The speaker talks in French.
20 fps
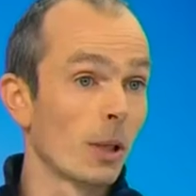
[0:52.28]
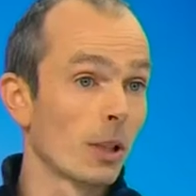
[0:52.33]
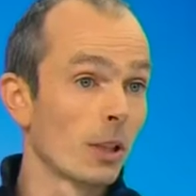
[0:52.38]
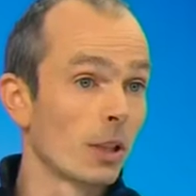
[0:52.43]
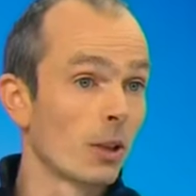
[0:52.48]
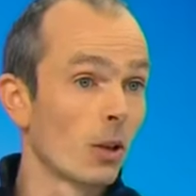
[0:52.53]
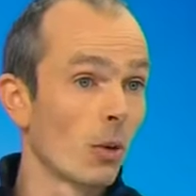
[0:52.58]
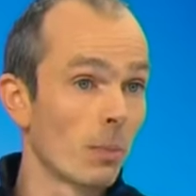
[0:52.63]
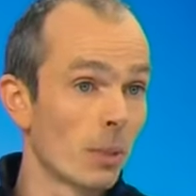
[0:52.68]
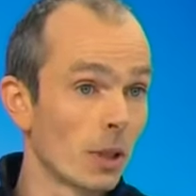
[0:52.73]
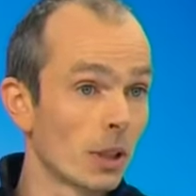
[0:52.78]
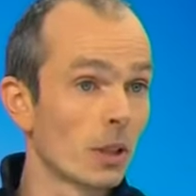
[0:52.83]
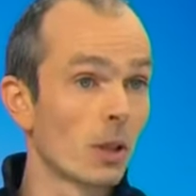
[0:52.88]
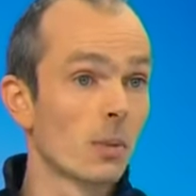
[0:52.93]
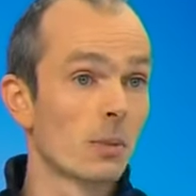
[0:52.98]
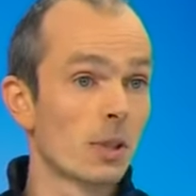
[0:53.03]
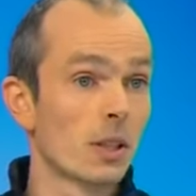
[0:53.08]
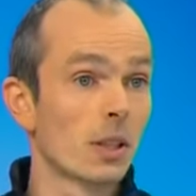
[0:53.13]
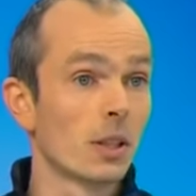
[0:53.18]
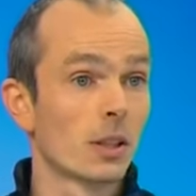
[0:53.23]
des tempêtes
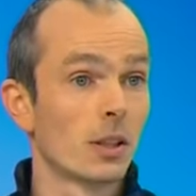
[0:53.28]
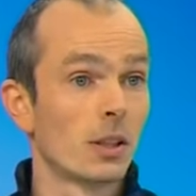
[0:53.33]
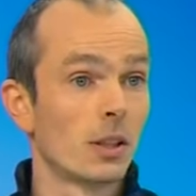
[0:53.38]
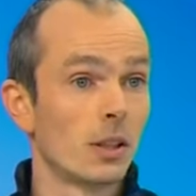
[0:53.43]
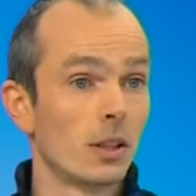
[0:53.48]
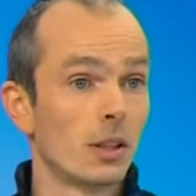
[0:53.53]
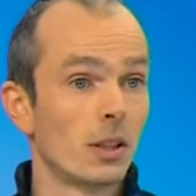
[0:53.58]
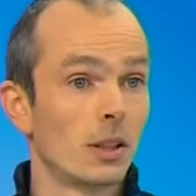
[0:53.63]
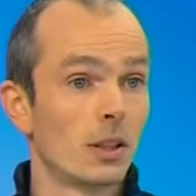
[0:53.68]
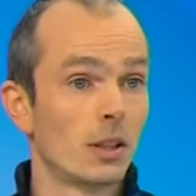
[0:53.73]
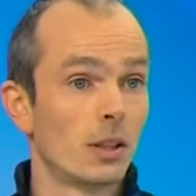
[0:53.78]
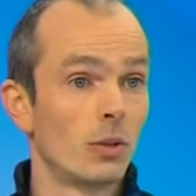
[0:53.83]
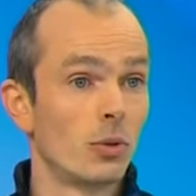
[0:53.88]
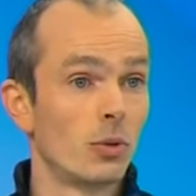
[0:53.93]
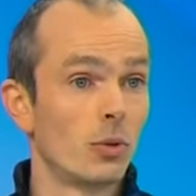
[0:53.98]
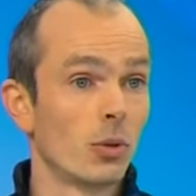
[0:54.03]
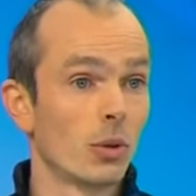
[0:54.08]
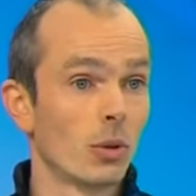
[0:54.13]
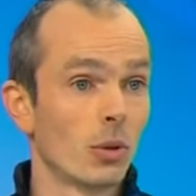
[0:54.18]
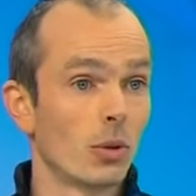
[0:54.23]
comme ça qui qui
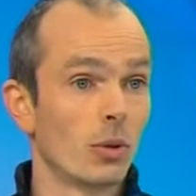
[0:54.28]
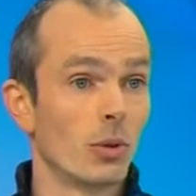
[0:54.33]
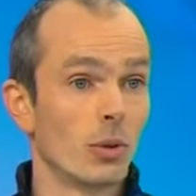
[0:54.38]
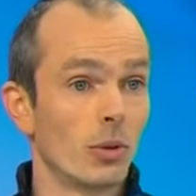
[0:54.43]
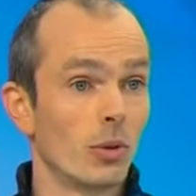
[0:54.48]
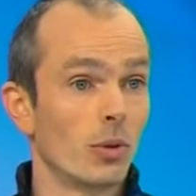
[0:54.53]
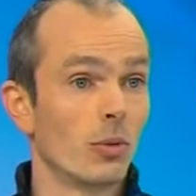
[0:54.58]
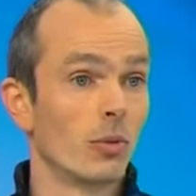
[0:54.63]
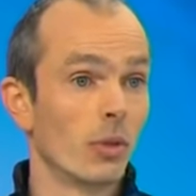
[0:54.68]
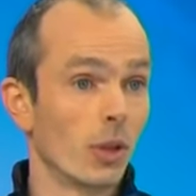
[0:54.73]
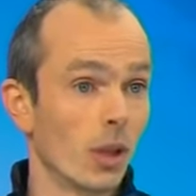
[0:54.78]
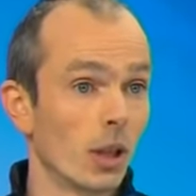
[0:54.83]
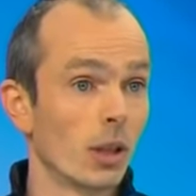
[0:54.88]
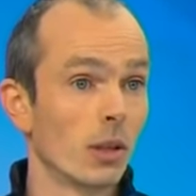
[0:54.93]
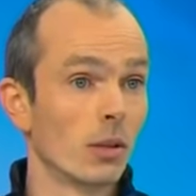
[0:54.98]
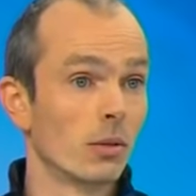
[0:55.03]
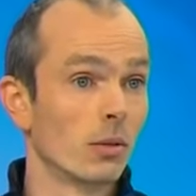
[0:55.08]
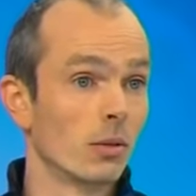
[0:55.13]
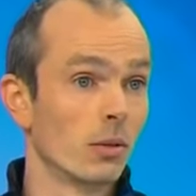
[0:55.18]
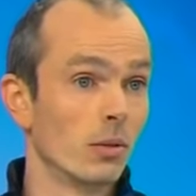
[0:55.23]
durent euh, voilà,
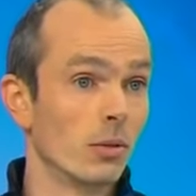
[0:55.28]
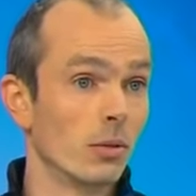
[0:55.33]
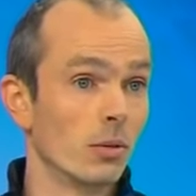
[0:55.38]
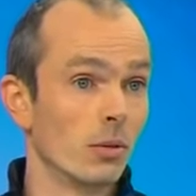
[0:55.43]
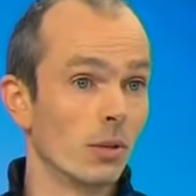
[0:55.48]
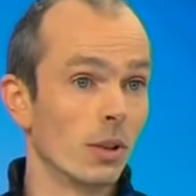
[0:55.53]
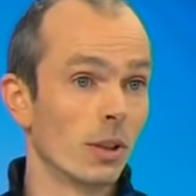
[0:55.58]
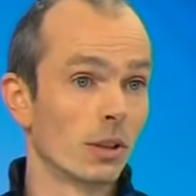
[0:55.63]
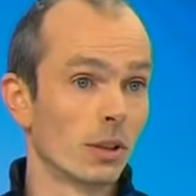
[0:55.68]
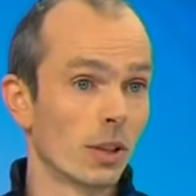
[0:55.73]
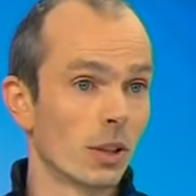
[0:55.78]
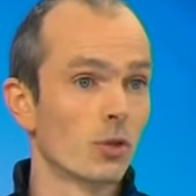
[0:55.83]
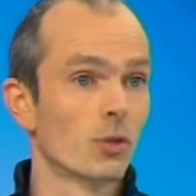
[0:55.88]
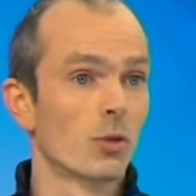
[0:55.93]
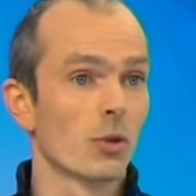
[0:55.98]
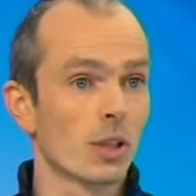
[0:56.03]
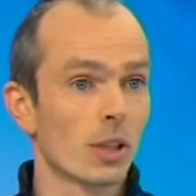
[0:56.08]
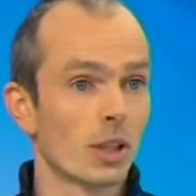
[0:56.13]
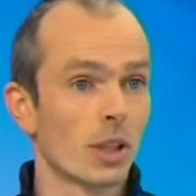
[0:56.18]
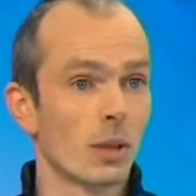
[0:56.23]
euh, de, là, 15
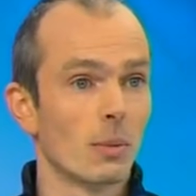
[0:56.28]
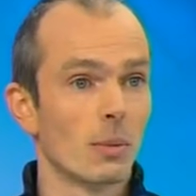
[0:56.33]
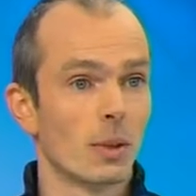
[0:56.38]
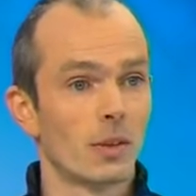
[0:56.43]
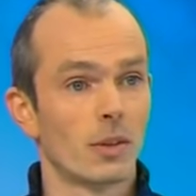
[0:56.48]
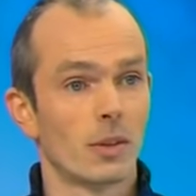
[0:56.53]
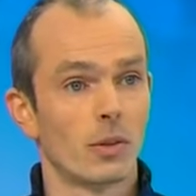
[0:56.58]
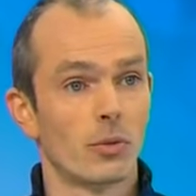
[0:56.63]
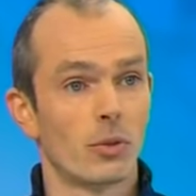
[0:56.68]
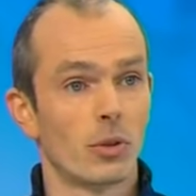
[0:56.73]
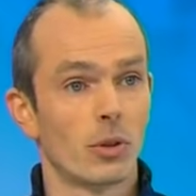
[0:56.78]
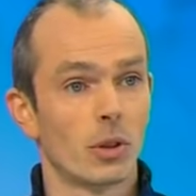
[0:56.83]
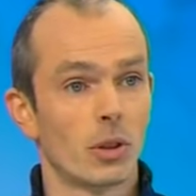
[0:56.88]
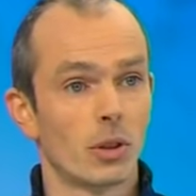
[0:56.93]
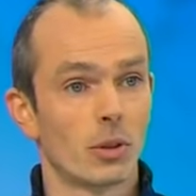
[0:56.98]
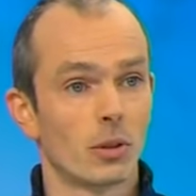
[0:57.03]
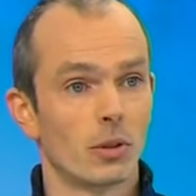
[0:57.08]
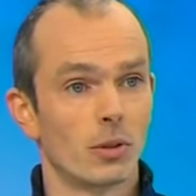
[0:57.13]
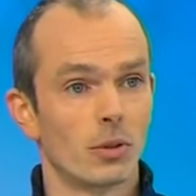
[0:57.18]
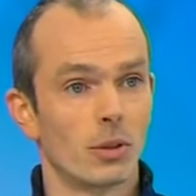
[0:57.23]
jours, c'est quand même assez fort,
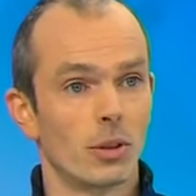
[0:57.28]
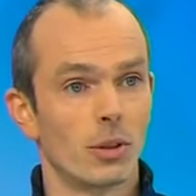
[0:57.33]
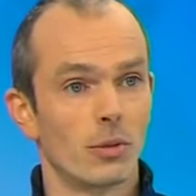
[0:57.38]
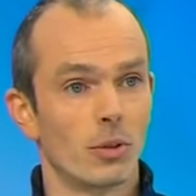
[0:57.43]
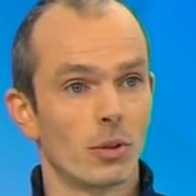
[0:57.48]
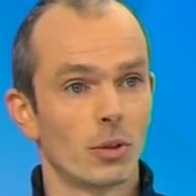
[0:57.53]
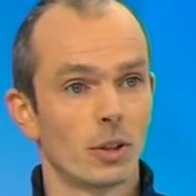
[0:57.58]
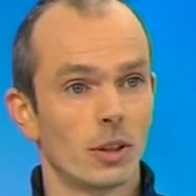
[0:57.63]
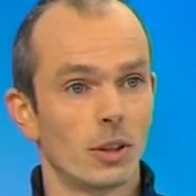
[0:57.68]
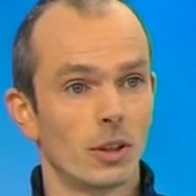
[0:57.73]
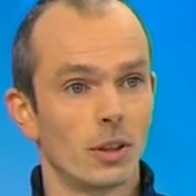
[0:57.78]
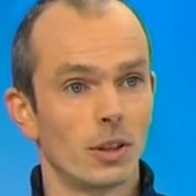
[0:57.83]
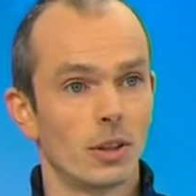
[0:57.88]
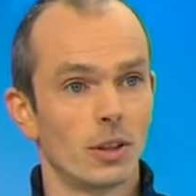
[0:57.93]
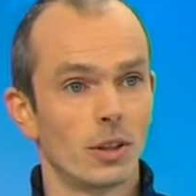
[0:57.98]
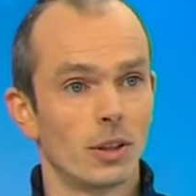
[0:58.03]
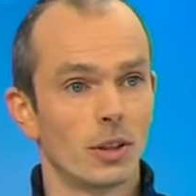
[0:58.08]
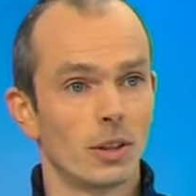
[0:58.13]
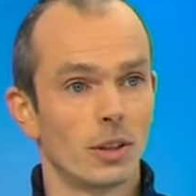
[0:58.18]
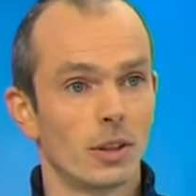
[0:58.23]
hein, des vents qui,
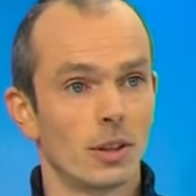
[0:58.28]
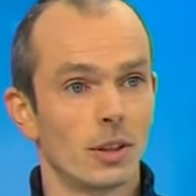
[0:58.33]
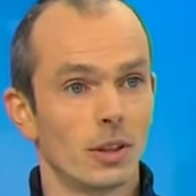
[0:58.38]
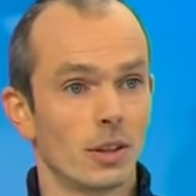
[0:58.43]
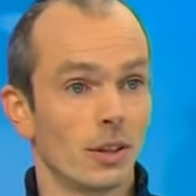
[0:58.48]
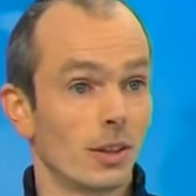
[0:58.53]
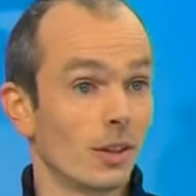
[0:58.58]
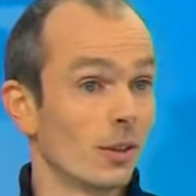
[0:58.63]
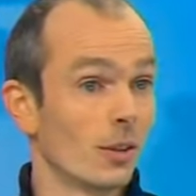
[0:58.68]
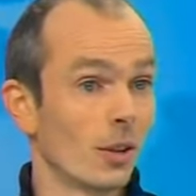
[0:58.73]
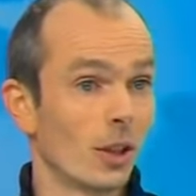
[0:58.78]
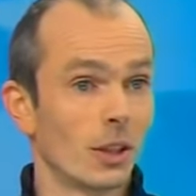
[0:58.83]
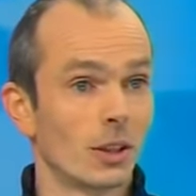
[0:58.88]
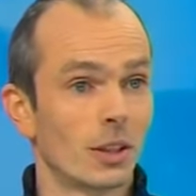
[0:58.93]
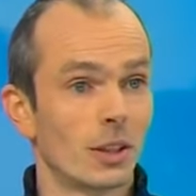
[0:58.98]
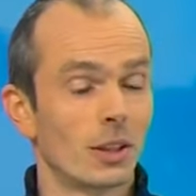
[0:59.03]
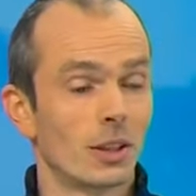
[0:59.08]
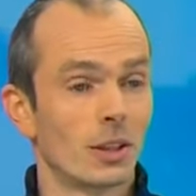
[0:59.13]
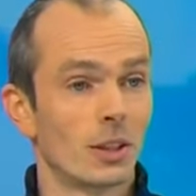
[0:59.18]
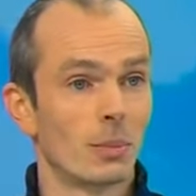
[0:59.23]
voilà,
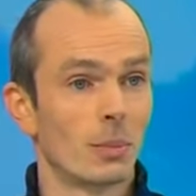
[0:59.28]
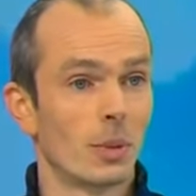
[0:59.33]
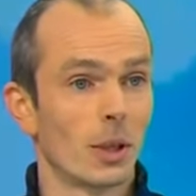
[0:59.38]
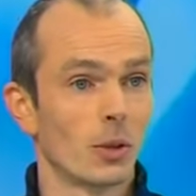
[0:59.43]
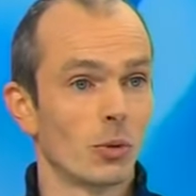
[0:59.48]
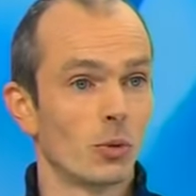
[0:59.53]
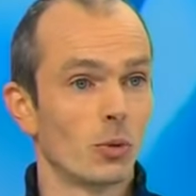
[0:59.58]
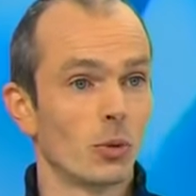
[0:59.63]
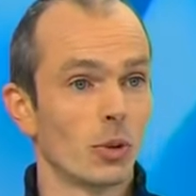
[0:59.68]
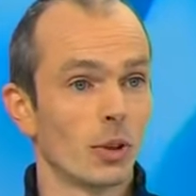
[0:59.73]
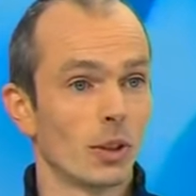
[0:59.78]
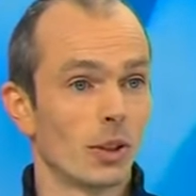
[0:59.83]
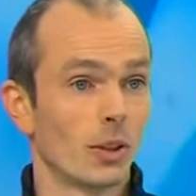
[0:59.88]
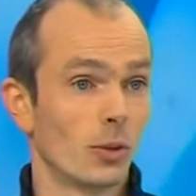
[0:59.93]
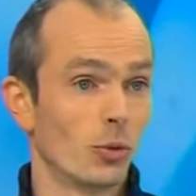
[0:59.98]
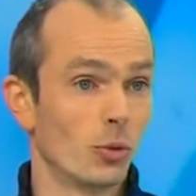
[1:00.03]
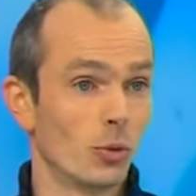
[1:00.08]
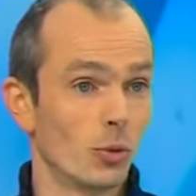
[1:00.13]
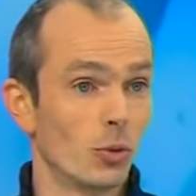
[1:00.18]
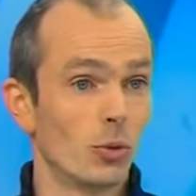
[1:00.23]
qui, perdurent. Et
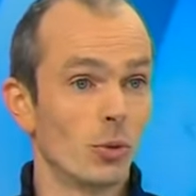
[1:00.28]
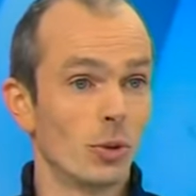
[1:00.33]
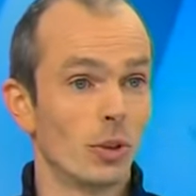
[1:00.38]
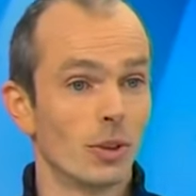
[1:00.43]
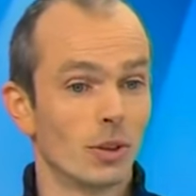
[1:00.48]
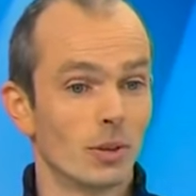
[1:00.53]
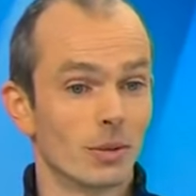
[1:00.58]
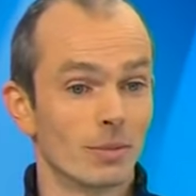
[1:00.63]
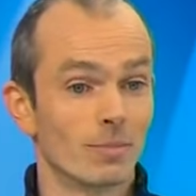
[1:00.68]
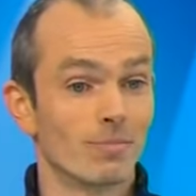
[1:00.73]
du coup, oui. Euh.